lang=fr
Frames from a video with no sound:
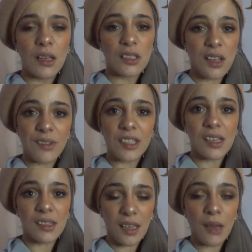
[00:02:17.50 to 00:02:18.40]
J'avais
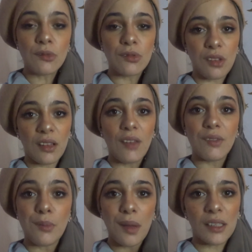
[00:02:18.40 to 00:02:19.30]
cette crème, je vous en
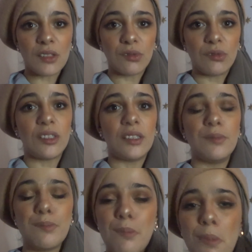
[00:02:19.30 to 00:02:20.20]
avais parlé, je vous dis.
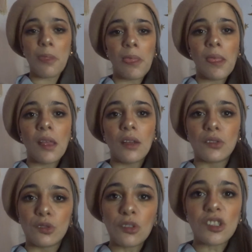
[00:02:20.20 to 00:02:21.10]

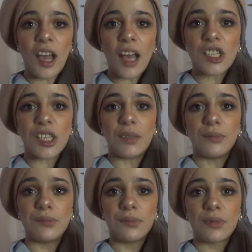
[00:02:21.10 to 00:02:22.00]
Donc je l'ai rachetée.
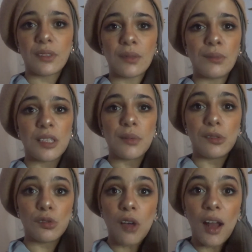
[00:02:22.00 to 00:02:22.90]
Mais j'ai mis
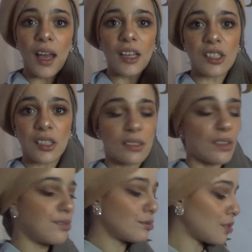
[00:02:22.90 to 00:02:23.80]
du temps à la racheter, hein. ça
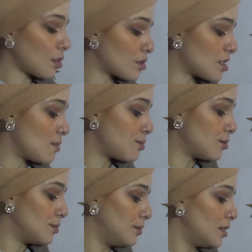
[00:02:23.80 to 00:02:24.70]
fait longtemps que je l'ai
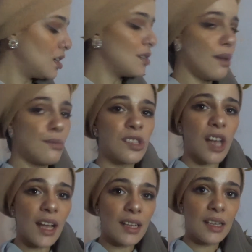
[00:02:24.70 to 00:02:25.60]
plus. Même j'ai
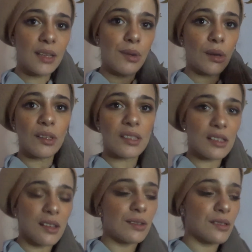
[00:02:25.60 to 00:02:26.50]
raclé les barreaux, ça y est,
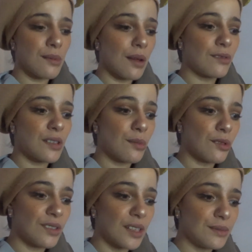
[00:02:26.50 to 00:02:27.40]
ça, me,
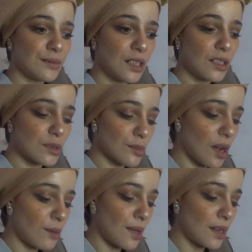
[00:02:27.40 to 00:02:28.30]
revient. Je m'en
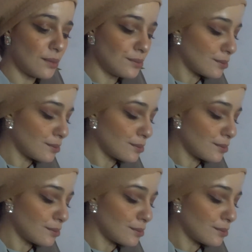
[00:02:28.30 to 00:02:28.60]
rappelle.